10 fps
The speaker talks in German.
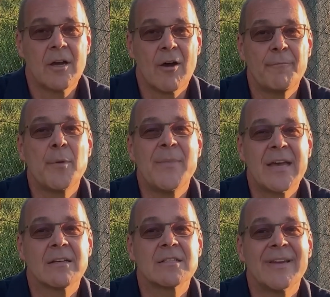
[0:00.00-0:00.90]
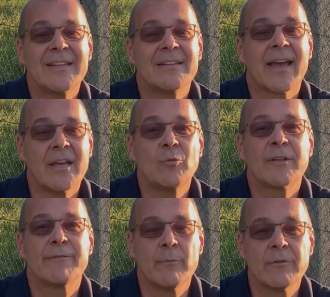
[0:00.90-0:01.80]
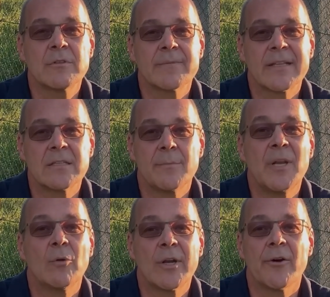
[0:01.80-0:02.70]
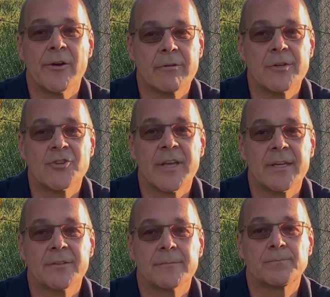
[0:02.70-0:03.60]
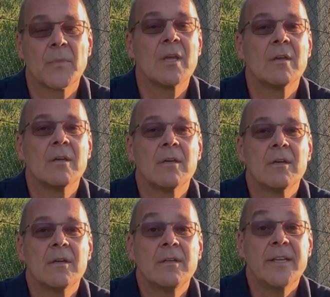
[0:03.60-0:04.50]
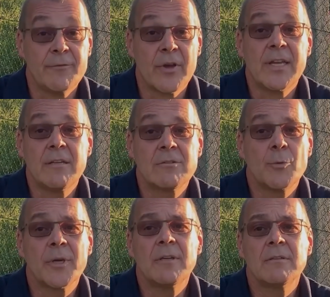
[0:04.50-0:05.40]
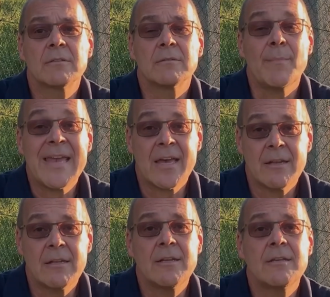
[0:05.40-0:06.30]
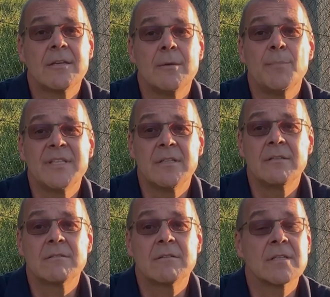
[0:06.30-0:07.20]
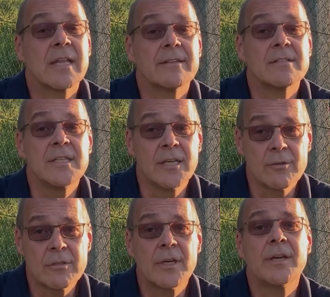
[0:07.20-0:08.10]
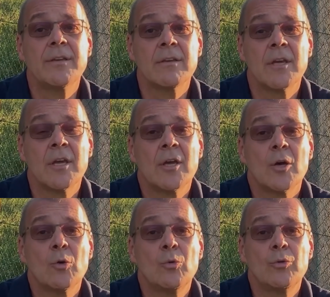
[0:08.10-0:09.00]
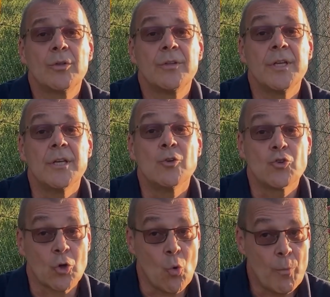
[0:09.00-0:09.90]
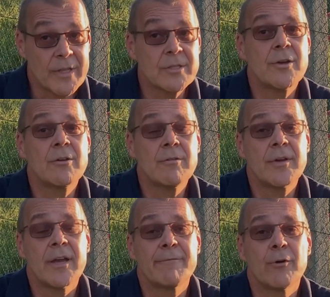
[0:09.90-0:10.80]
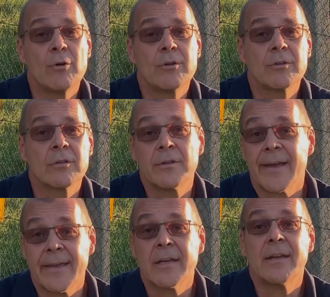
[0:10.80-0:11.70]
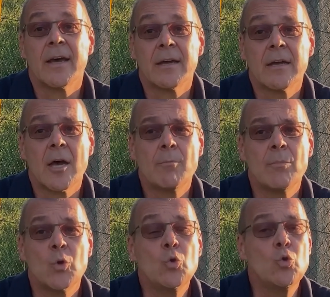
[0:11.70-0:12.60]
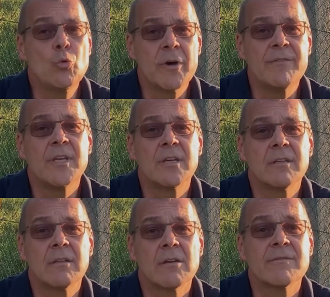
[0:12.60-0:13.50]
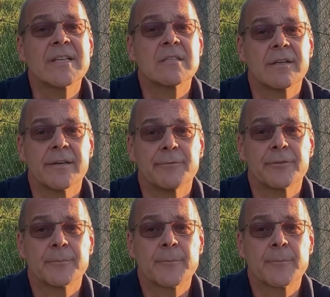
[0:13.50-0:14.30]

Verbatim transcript: auf bemerkenswerte 325 Millionen Euro gesteigert. DVN ist übrigens mehrheitlich im Besitz des Landes Niederösterreich und die Stromerzeugung erfolgt nach eigenen Angaben überwiegend aus Wasserkraft.